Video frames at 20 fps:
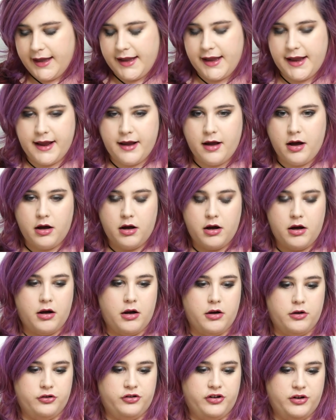Et
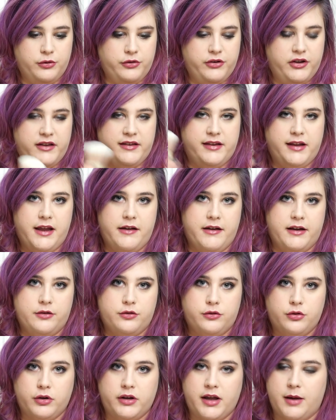euh, j'ai aussi essayé avec
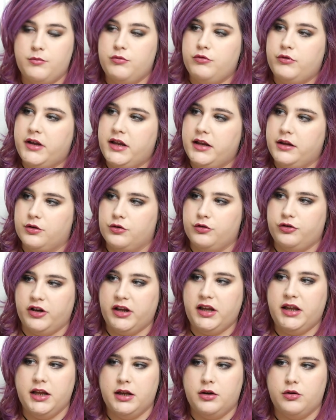ce kabuki de
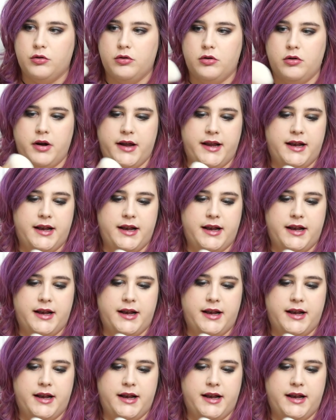chez Kiko.